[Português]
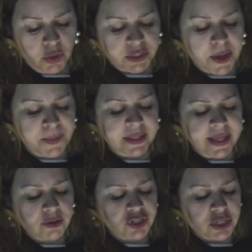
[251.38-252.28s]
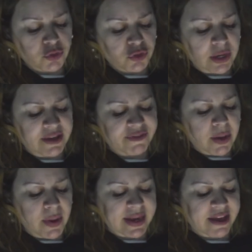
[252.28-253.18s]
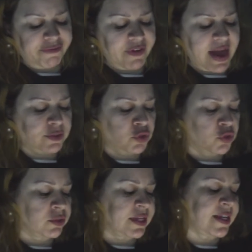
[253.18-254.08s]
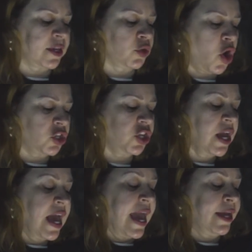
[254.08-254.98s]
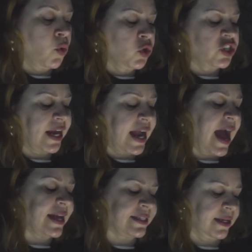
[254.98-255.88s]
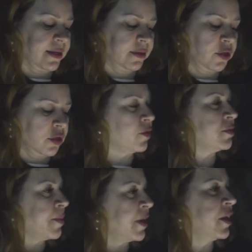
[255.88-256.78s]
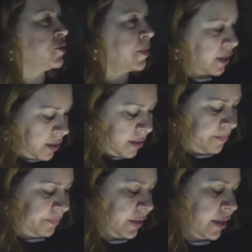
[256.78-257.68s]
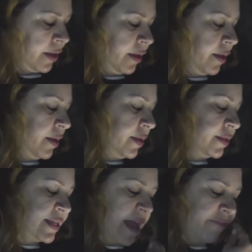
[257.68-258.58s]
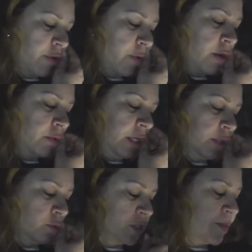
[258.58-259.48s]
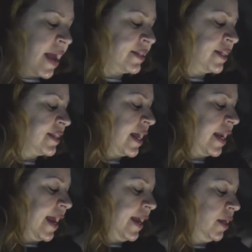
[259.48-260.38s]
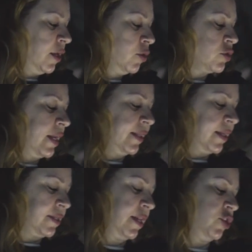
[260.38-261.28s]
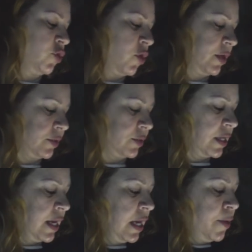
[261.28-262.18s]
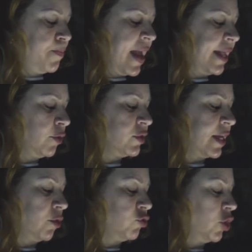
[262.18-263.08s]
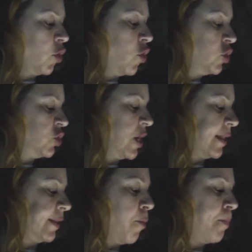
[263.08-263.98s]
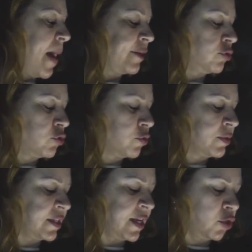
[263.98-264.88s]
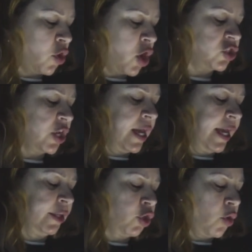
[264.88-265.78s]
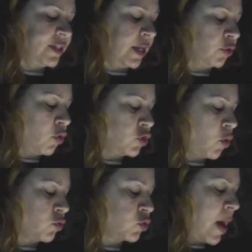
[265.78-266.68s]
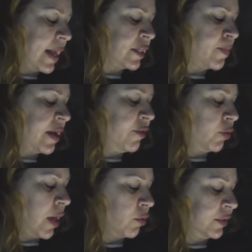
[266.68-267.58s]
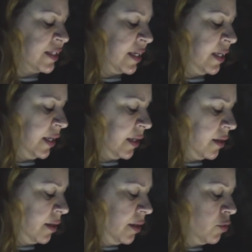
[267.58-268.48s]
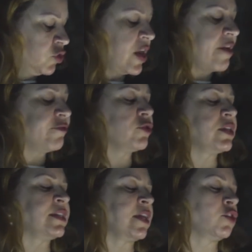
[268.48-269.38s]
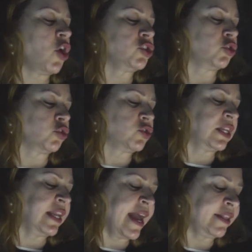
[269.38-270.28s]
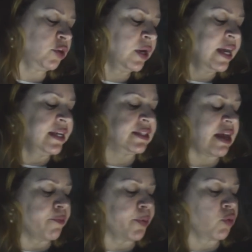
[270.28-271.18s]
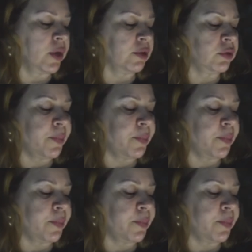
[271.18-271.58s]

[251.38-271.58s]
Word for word: Os que prenderam Jesus o levaram a Caifás, o sumo sacerdote, em cuja casa, que nós vamos amanhã de manhã, se haviam reunido os mestres da lei e os líderes religiosos. E Pedro seguiu de longe até o pátio do sumo sacerdote, entrou e sentou-se com os guardas para ver o que aconteceria. Os chefes do sacerdote e todo o sinédrio estavam procurando um